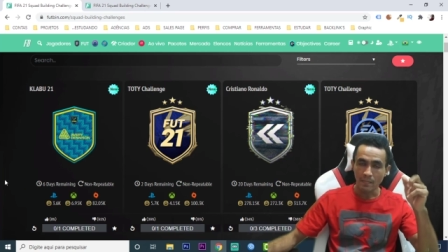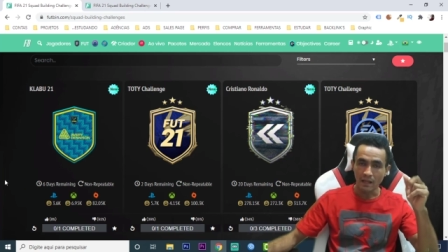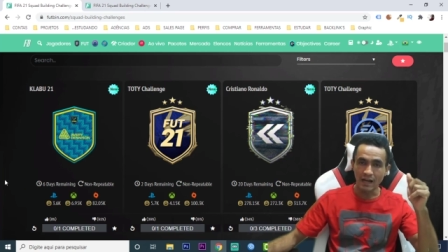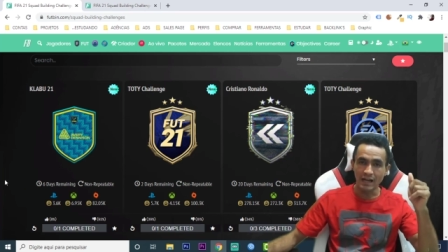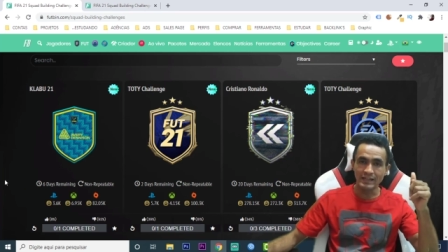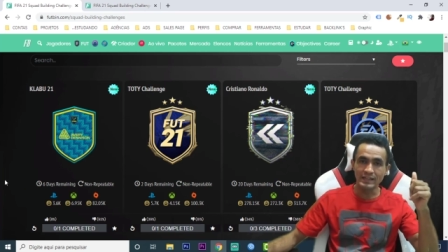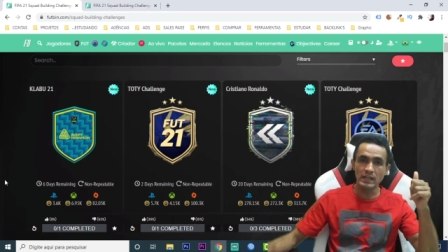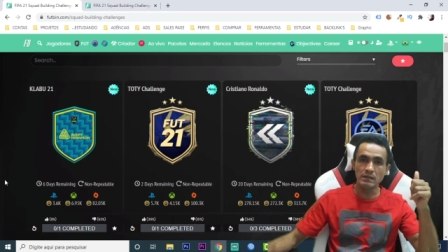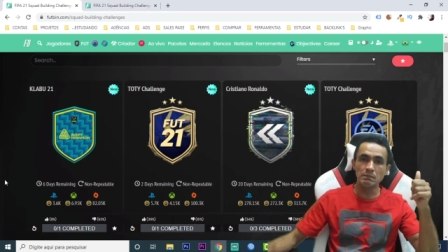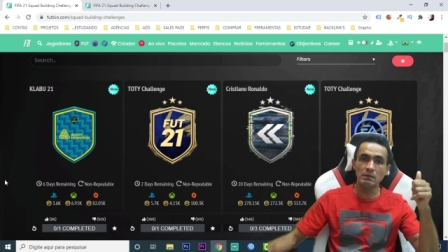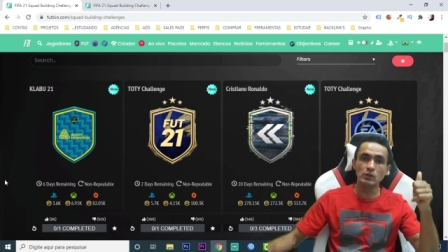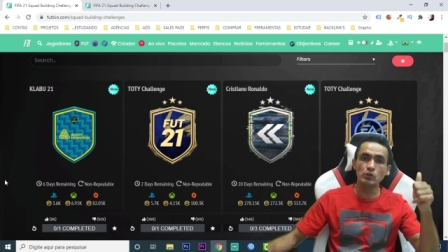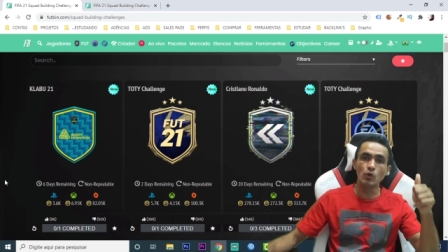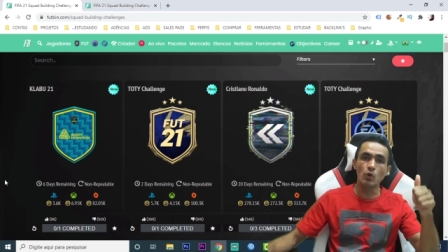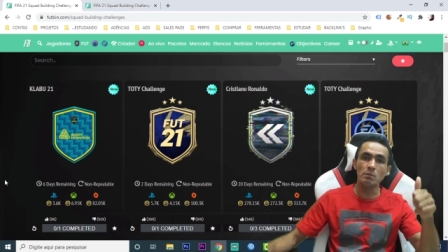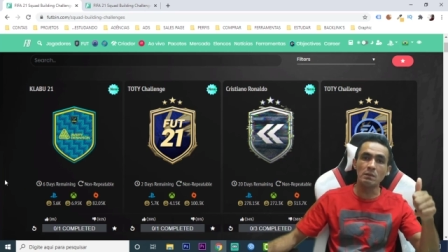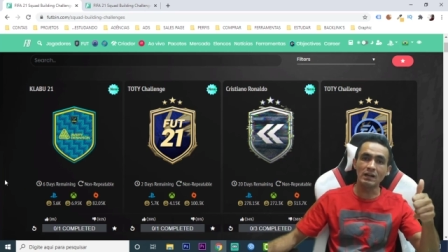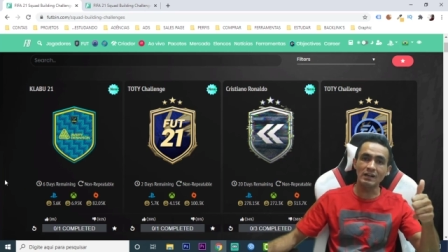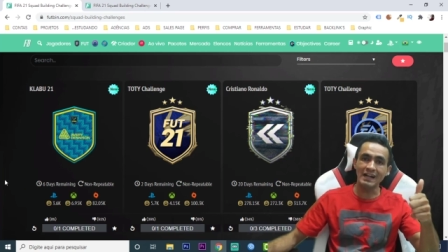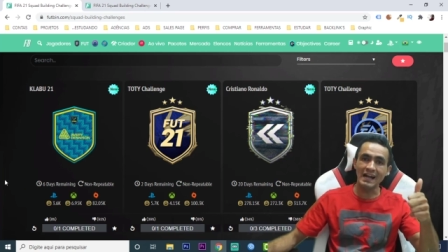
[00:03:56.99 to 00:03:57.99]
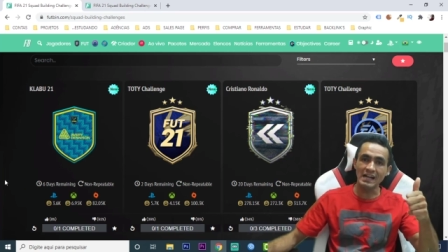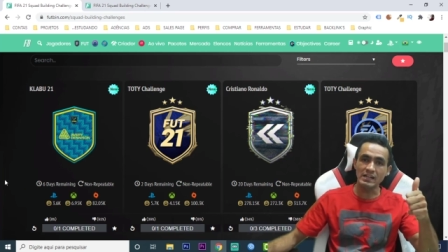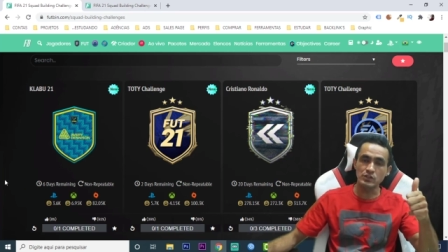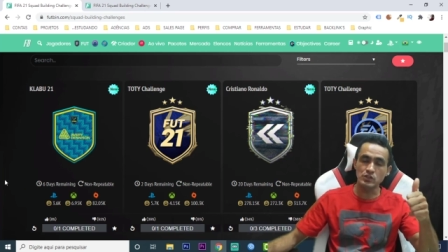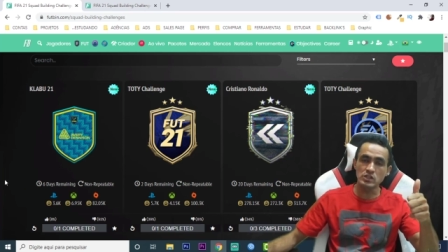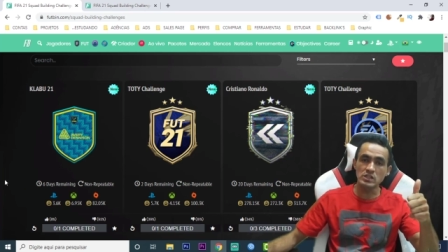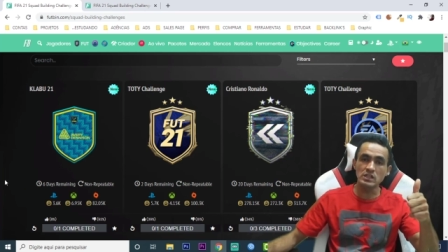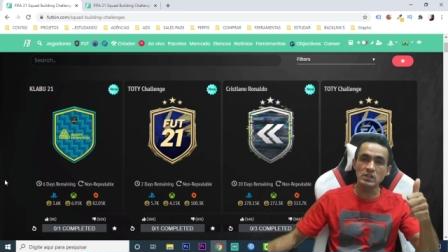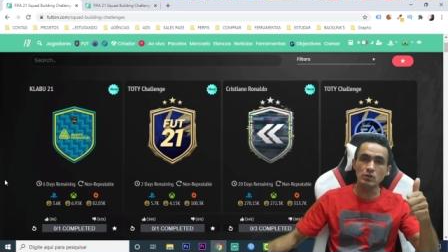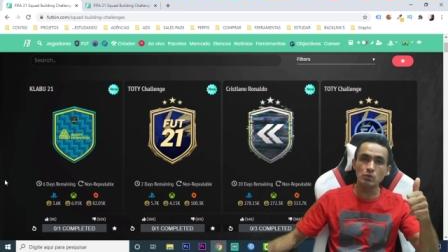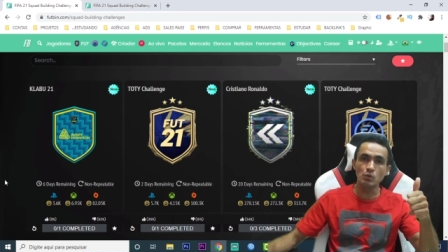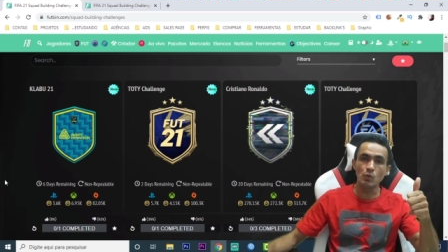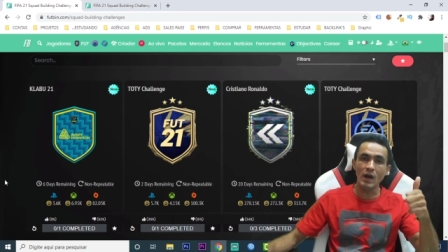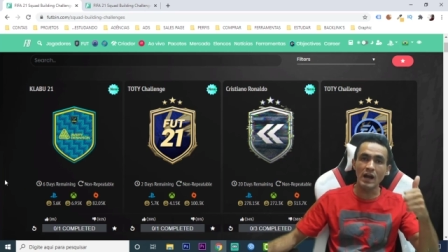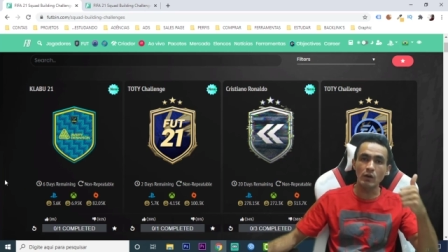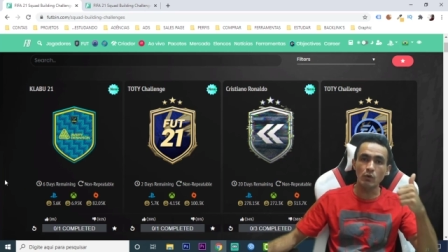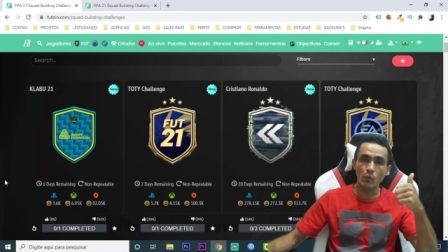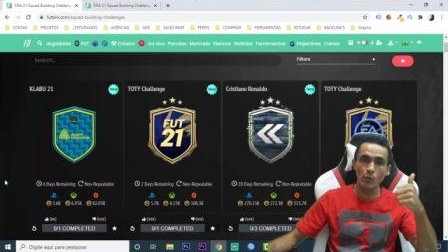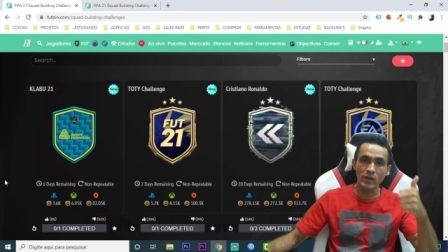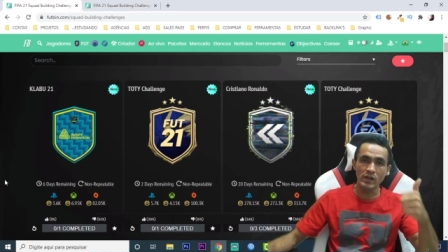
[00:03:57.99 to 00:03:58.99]
A EA mandou uma cartinha do
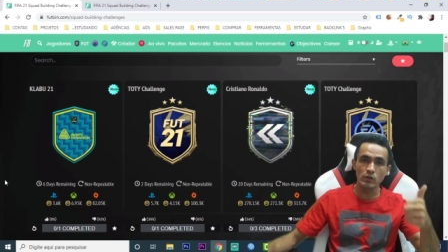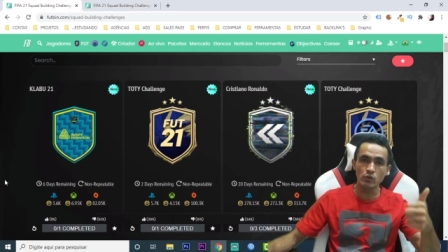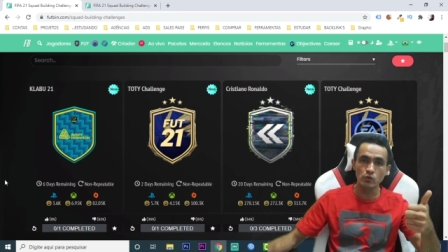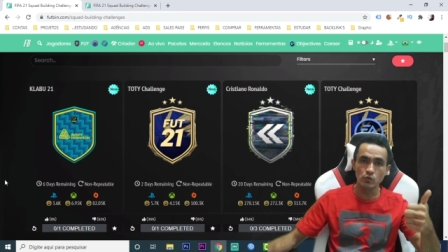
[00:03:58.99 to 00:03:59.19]
Agüero